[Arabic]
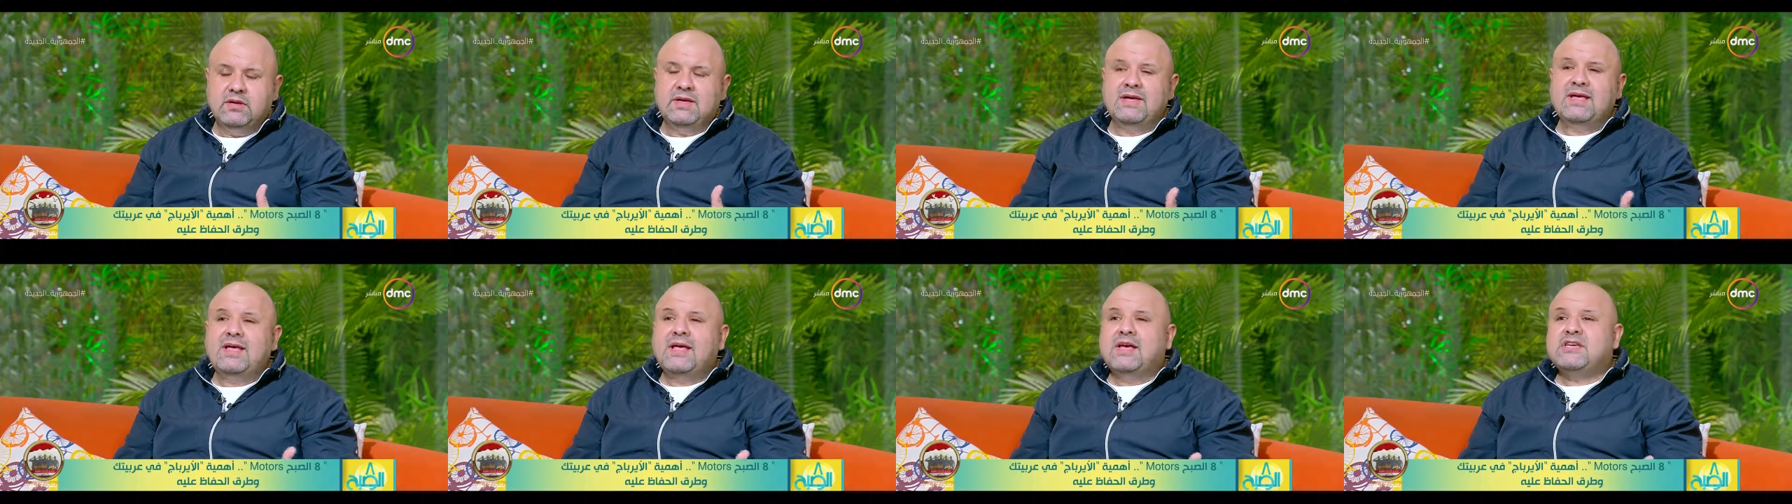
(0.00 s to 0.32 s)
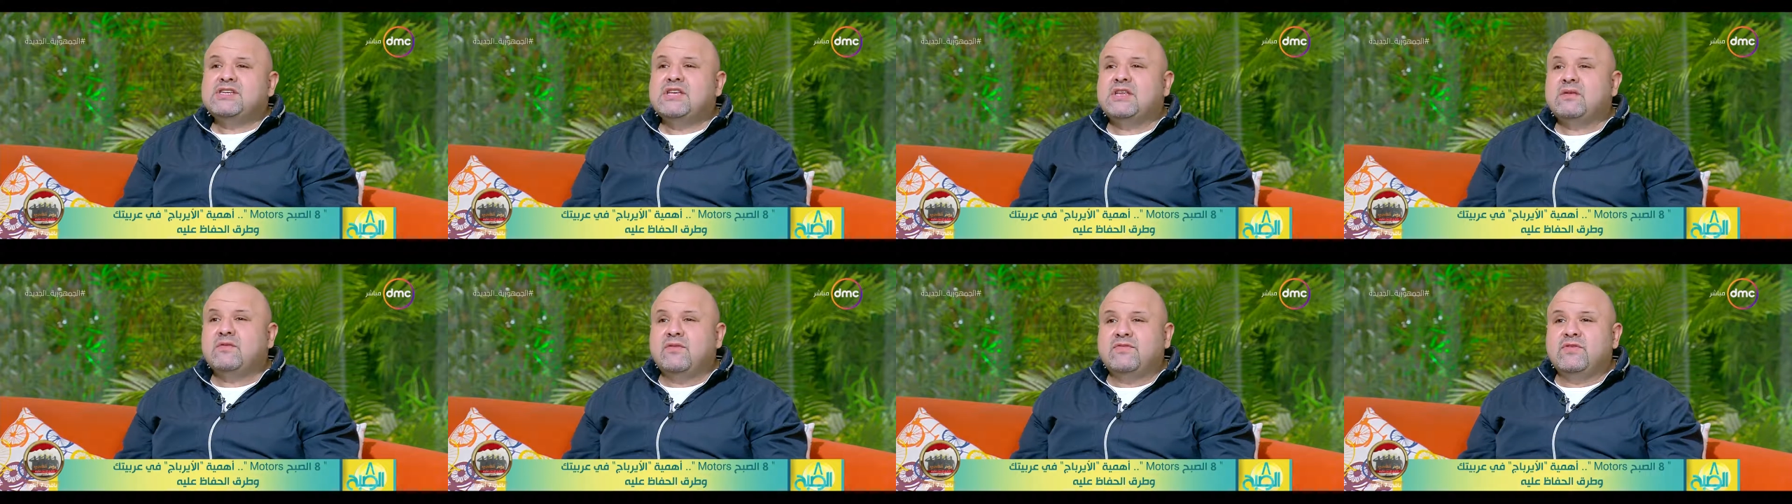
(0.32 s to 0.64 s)

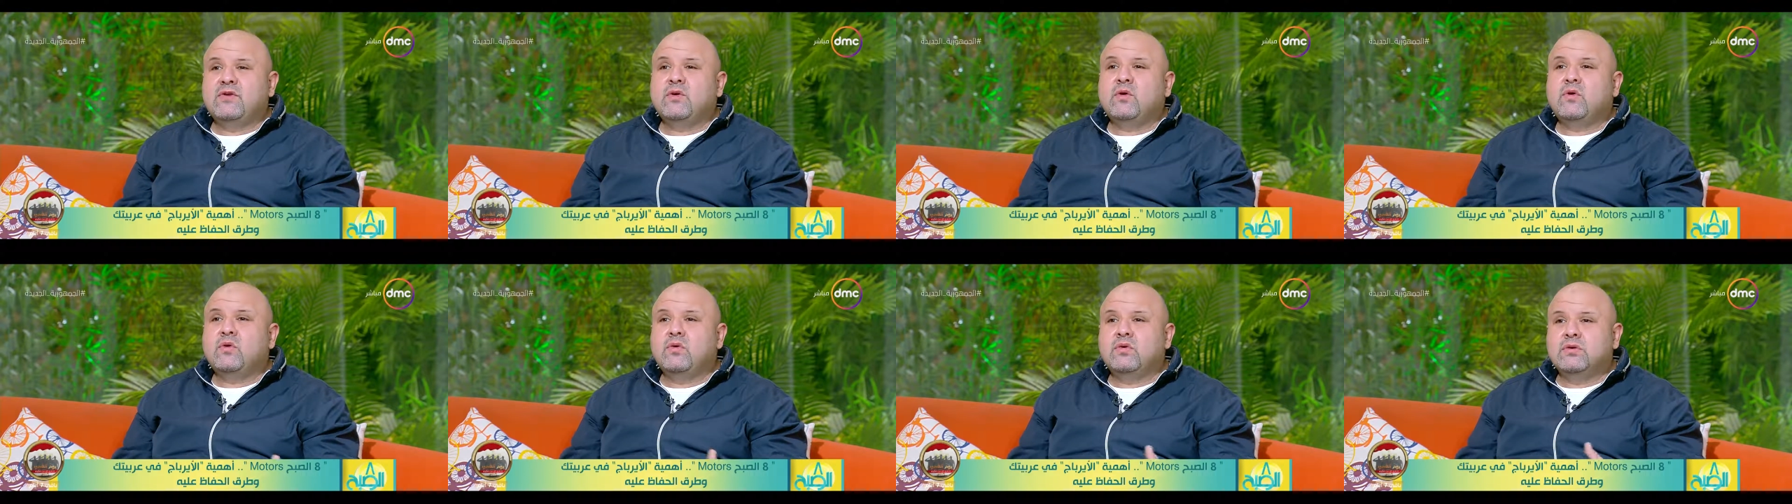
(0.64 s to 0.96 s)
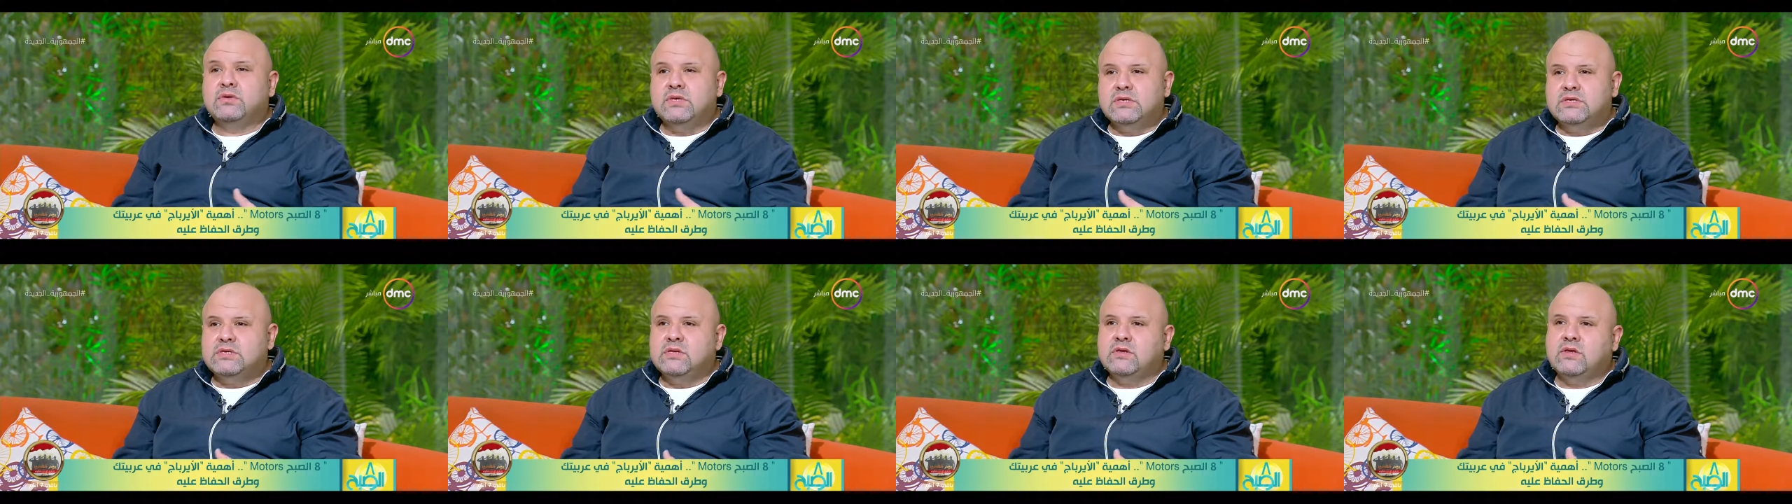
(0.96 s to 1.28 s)
عشان يبقى في قوه
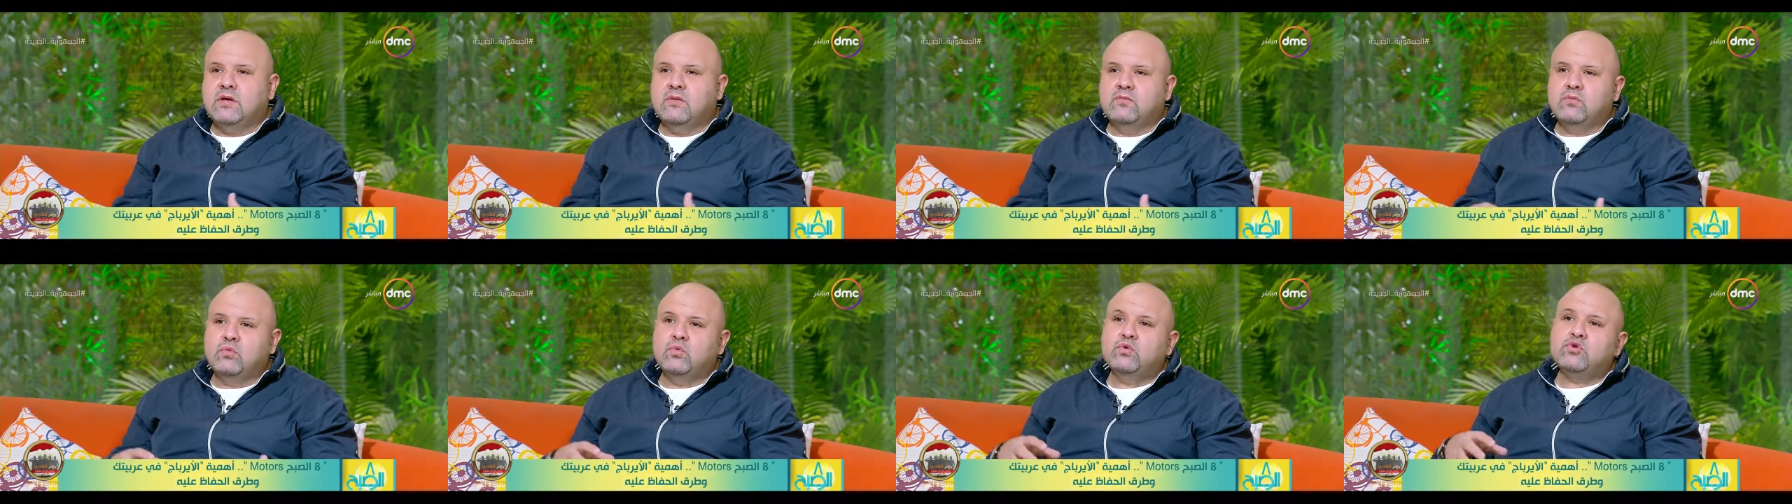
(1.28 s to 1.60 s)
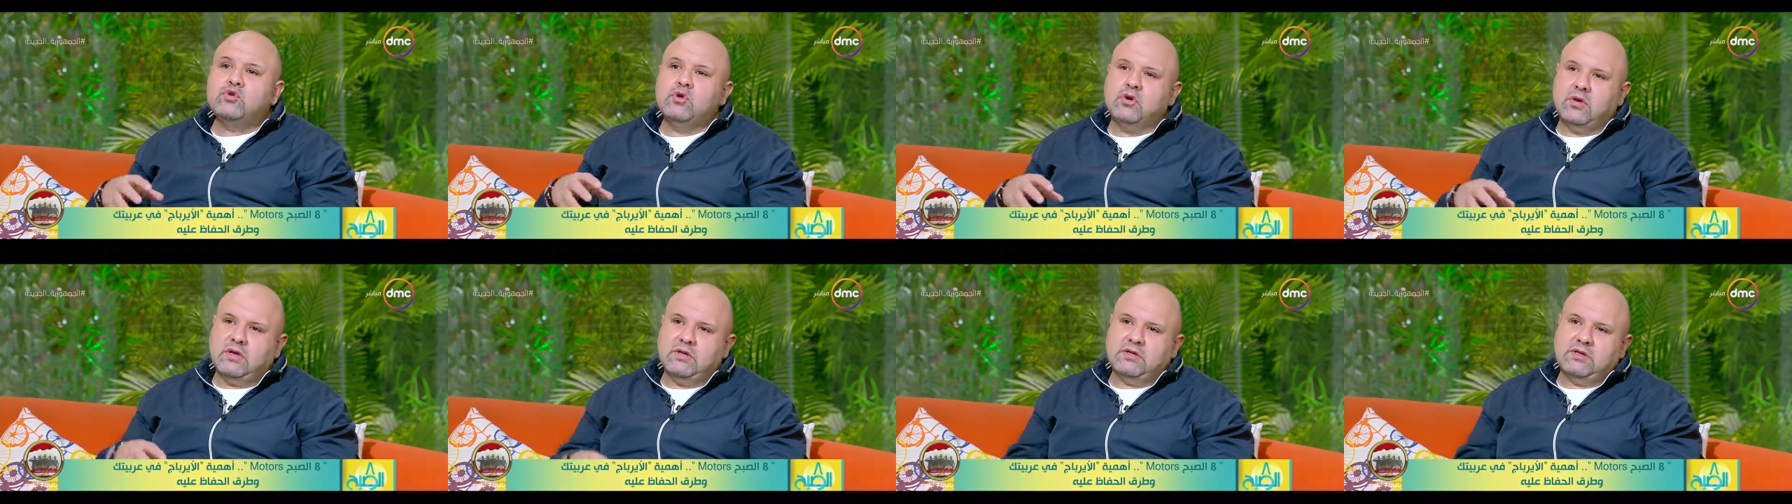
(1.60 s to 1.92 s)
اصطدام
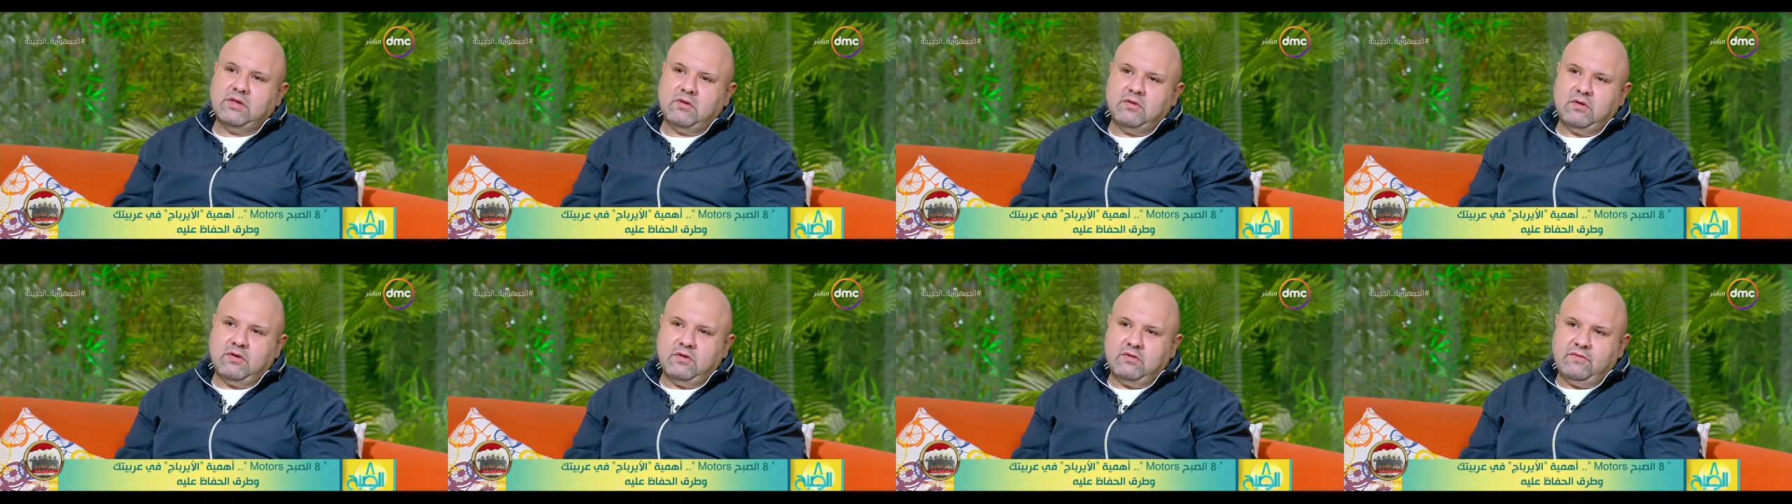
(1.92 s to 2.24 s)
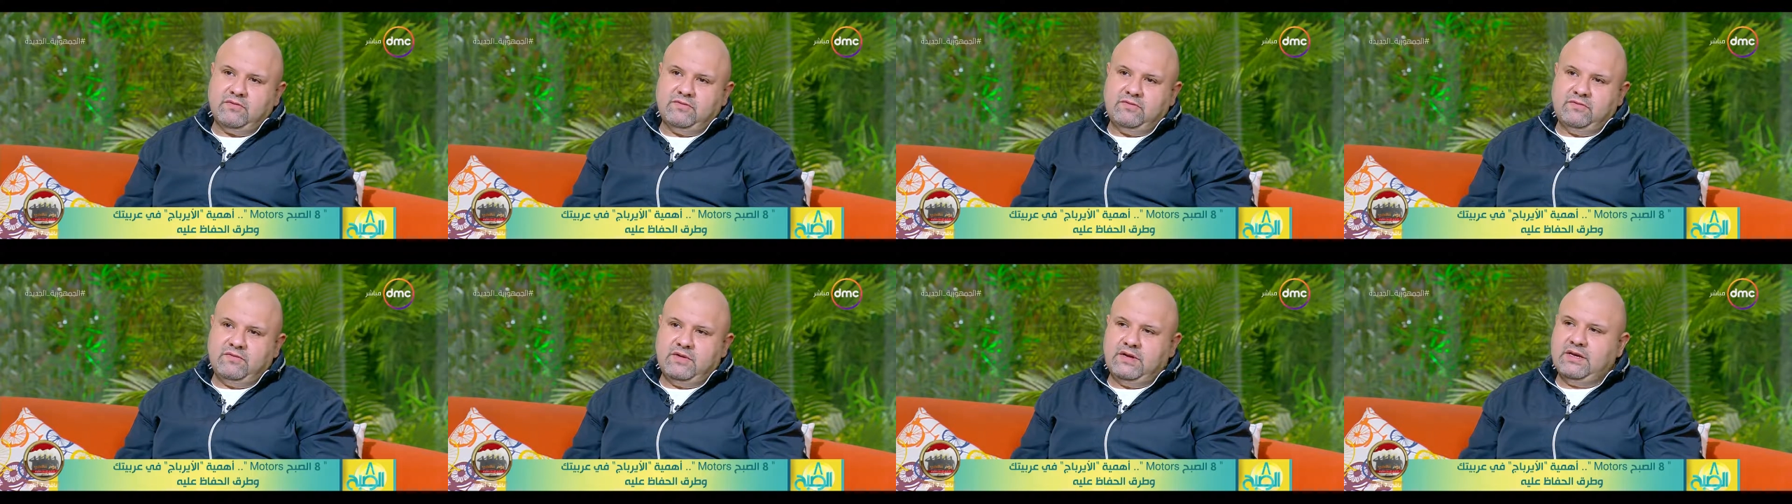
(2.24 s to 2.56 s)
وسرعه
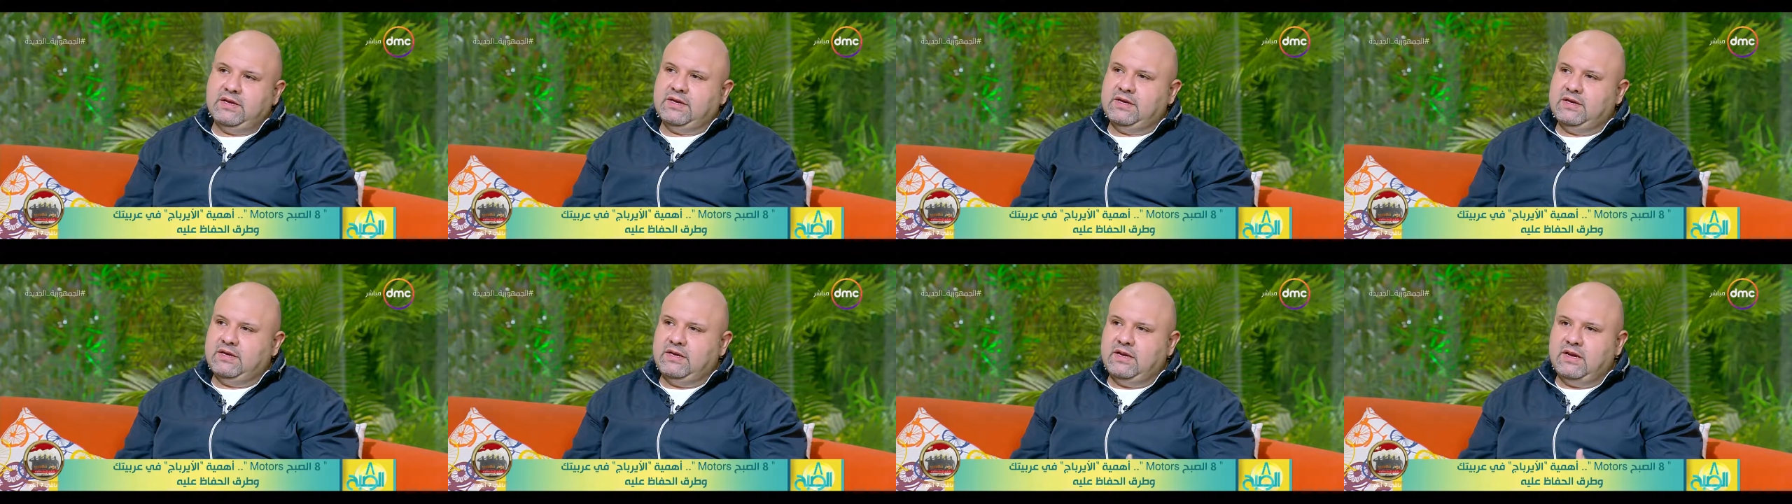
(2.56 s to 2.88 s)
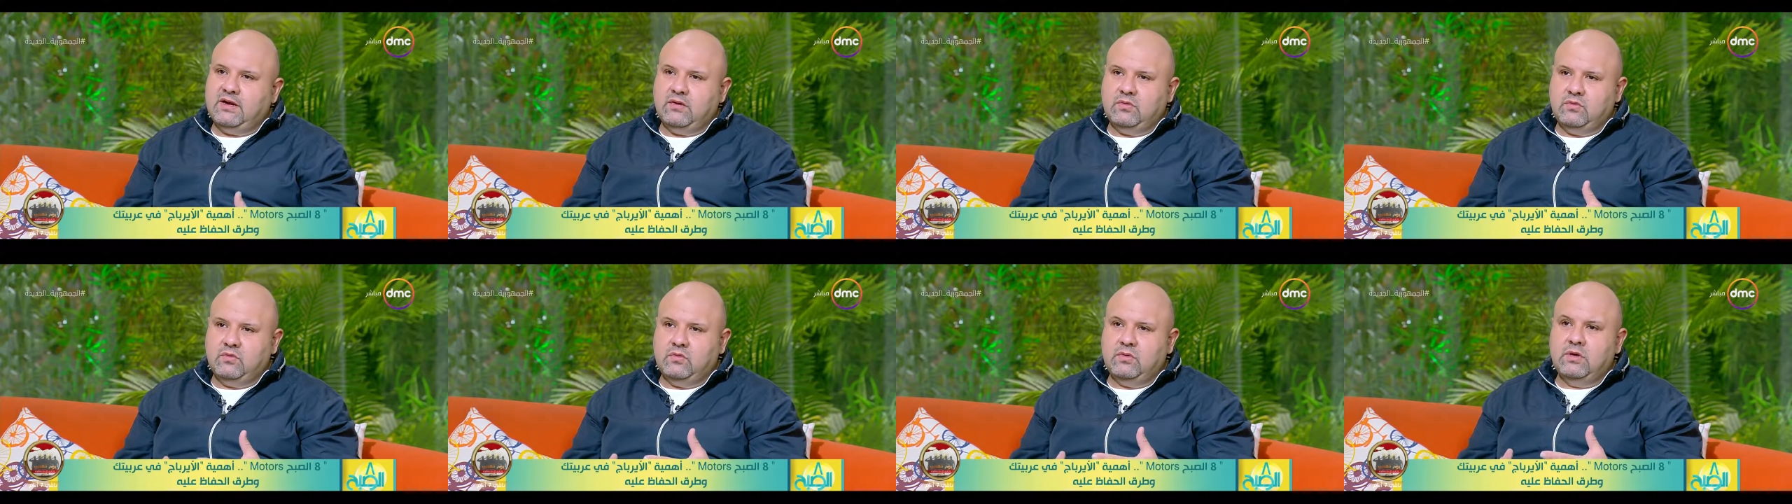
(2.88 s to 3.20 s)
توقف لكن
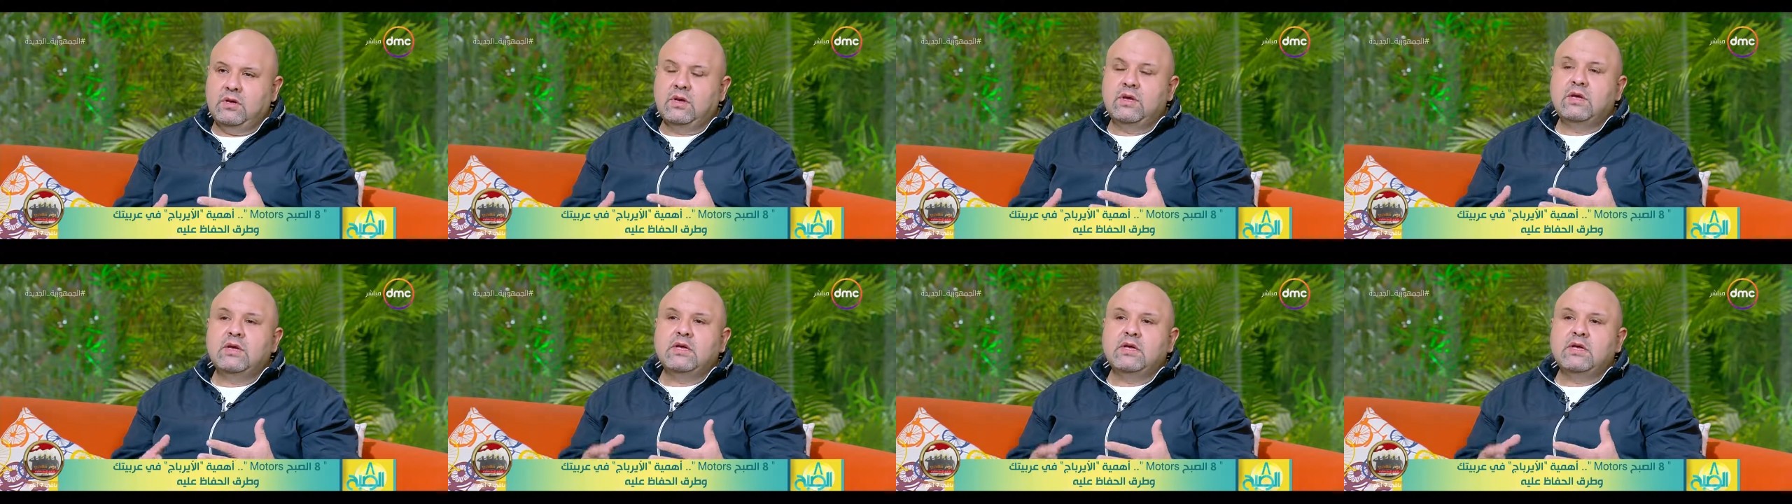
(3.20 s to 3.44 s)
لو